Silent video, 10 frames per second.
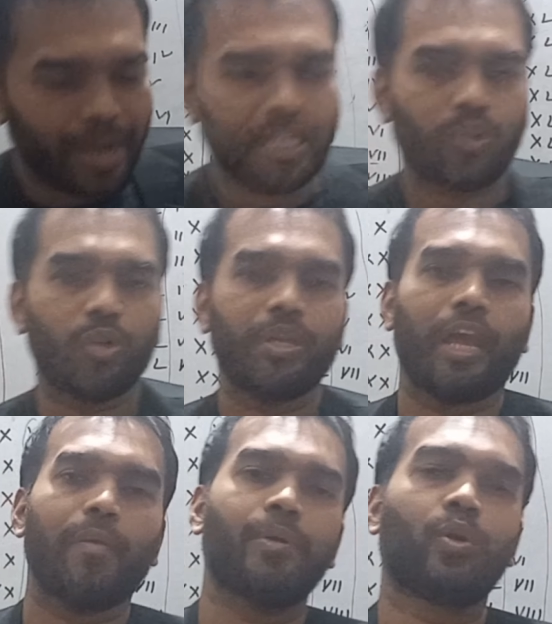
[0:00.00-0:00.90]
আমি আশা করি
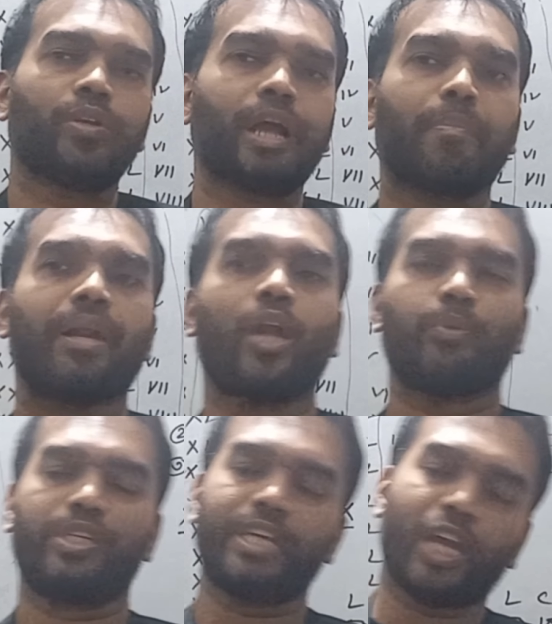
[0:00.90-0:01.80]
এই ভিডিওটি আপনারা আরও
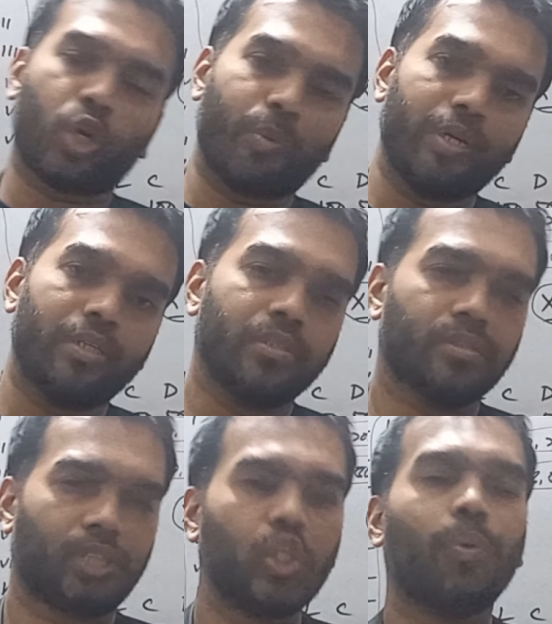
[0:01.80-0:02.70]
বেশি শেয়ার করবেন
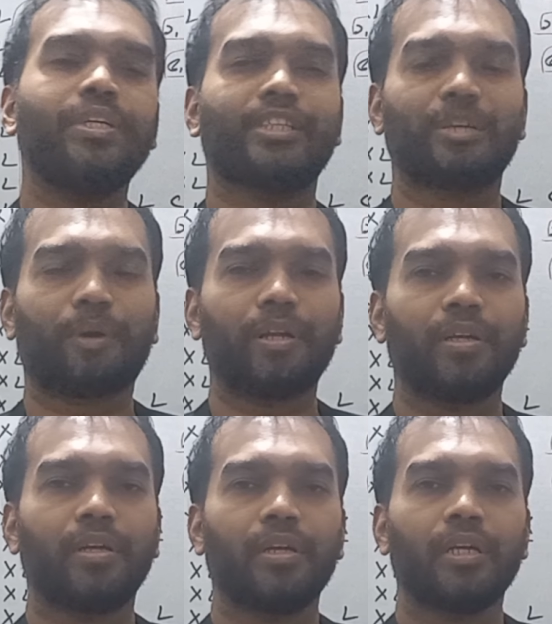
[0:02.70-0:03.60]
যেন সবাই শিখতে পারে
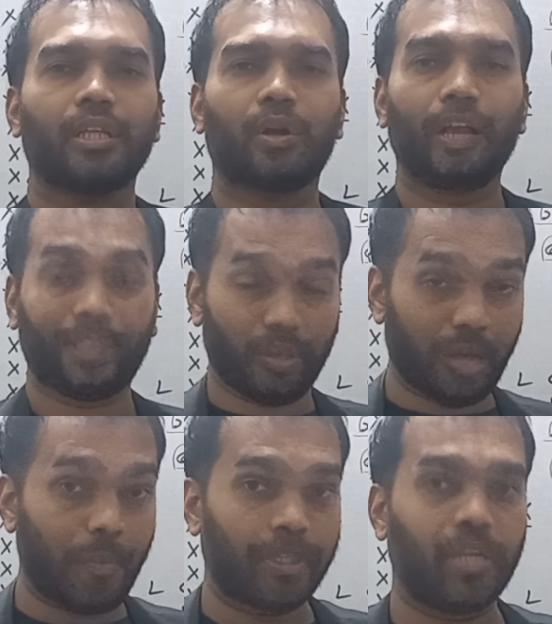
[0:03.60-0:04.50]
তাহলে এতে
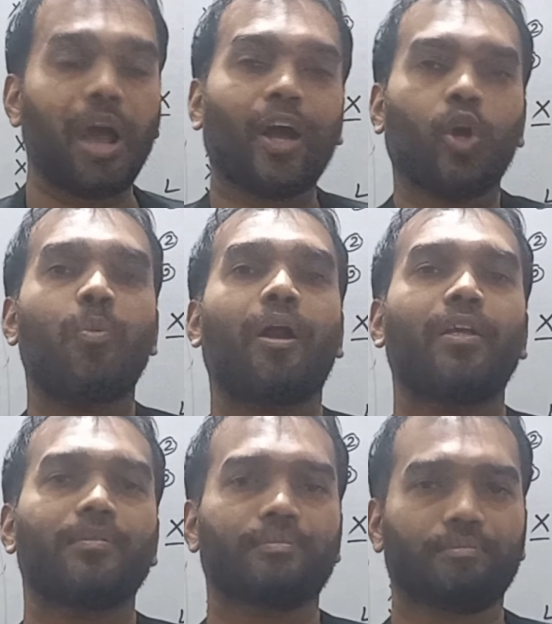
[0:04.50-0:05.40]
আমাদেরও আগ্রহ বাড়ে
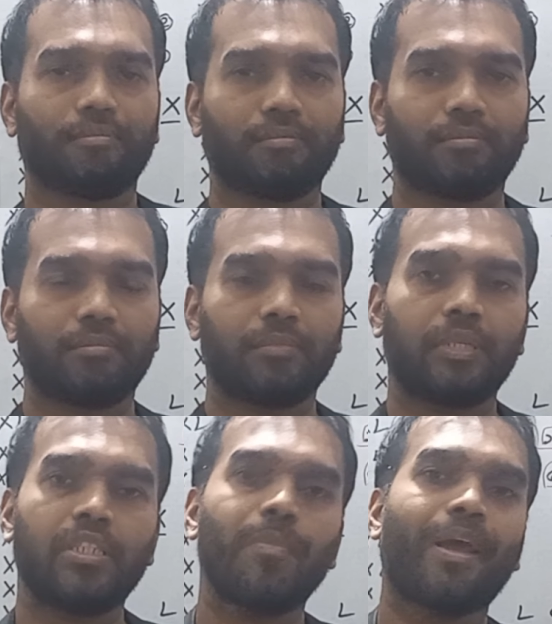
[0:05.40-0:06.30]

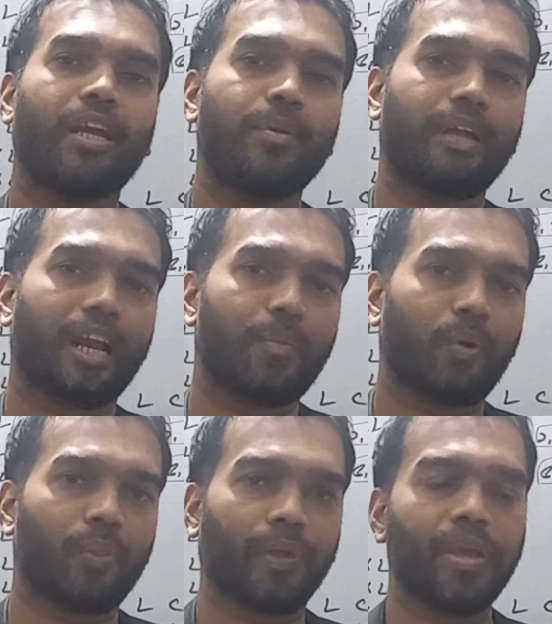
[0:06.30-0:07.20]
সিস্টেম একাডেমি কেয়ারের
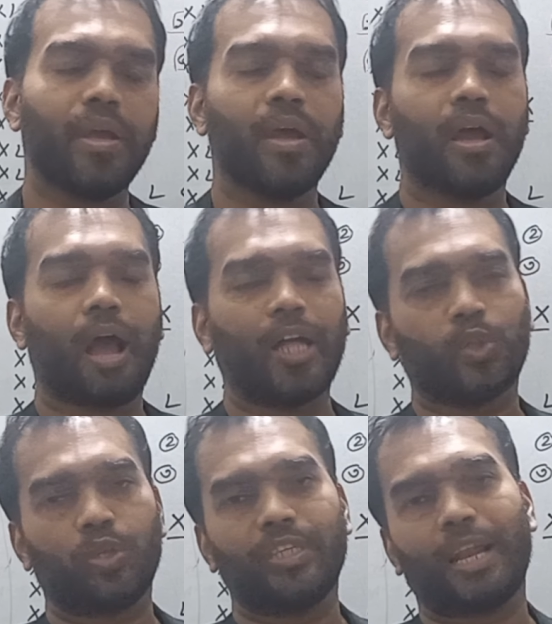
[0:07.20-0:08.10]
পক্ষ থেকে
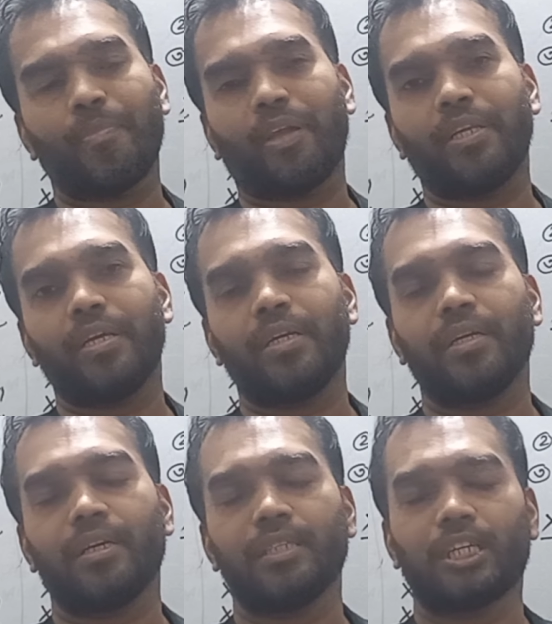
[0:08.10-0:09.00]
আন্তরিক সালাম জানিয়ে
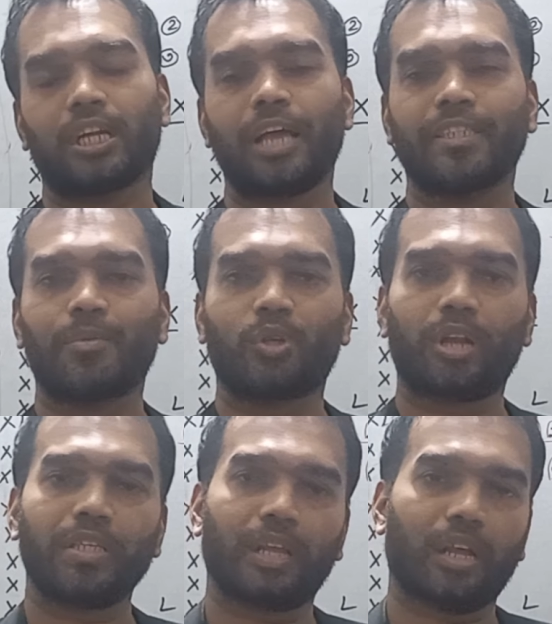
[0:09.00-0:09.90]
শেষ করলাম আজকের মতো
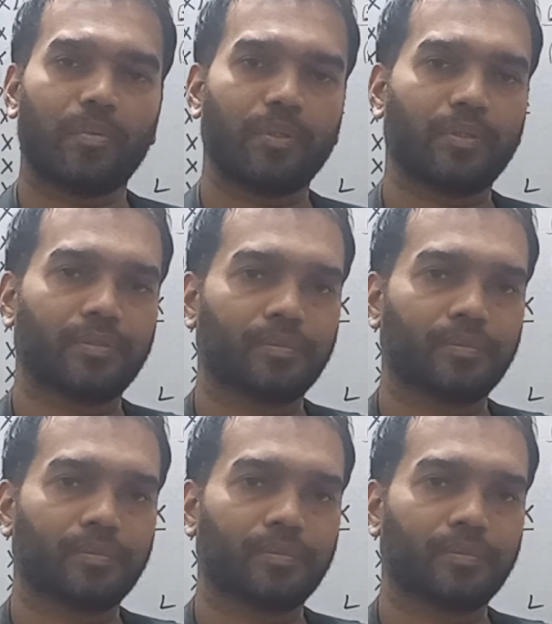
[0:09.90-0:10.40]
ক্লাস আল্লাহ হাফেজ